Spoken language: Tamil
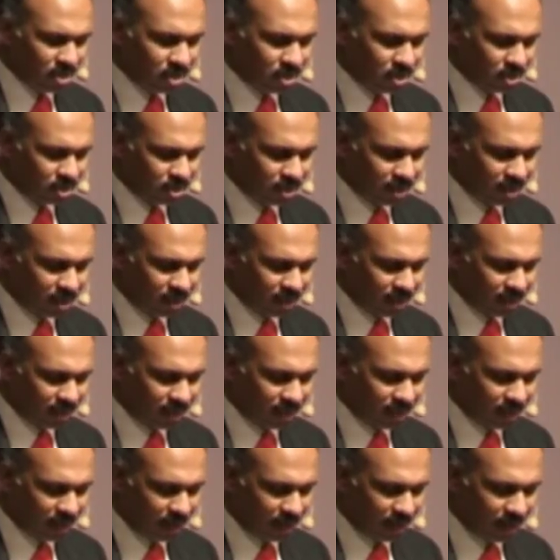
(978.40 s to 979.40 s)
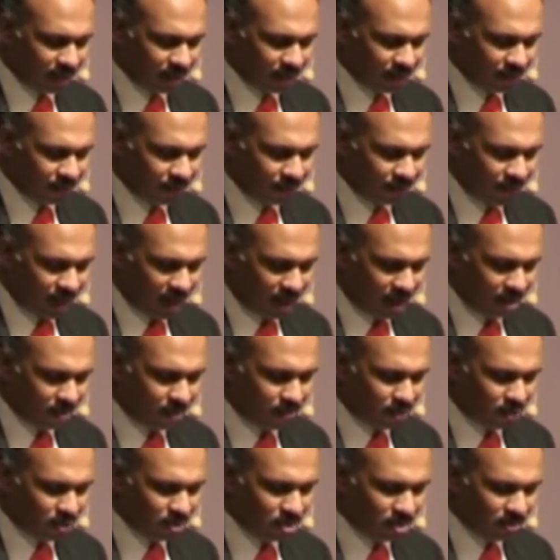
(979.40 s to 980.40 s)
மூன்று சொல்லுகிறது
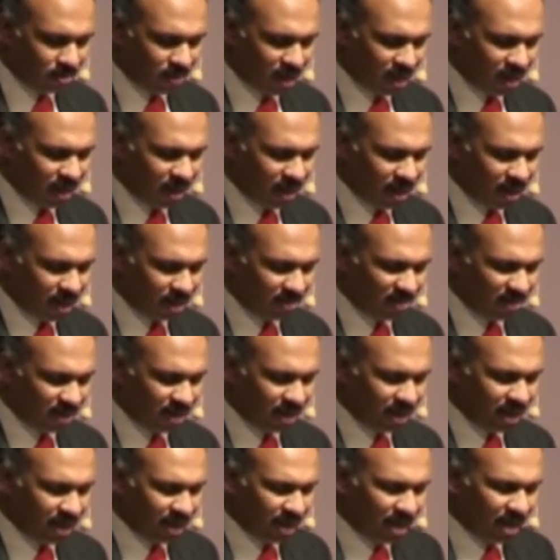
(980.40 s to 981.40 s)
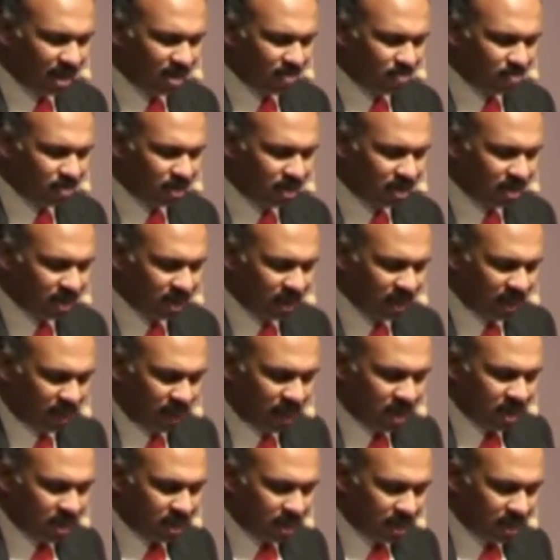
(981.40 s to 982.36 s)
அப்பொழுது மரியாள் விலையேற பெற்ற